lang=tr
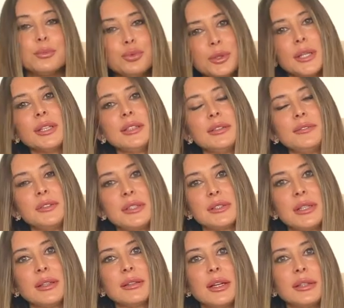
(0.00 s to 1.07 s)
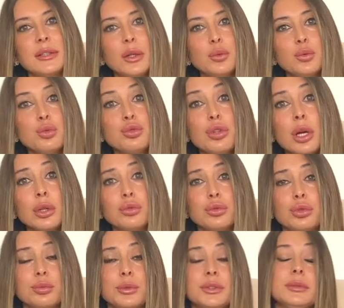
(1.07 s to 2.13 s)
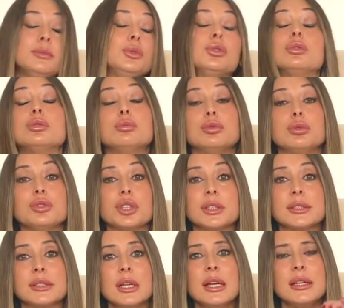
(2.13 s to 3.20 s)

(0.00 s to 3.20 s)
Bu negatif insanlardan uzak durmanın bir yolunu bulacağız.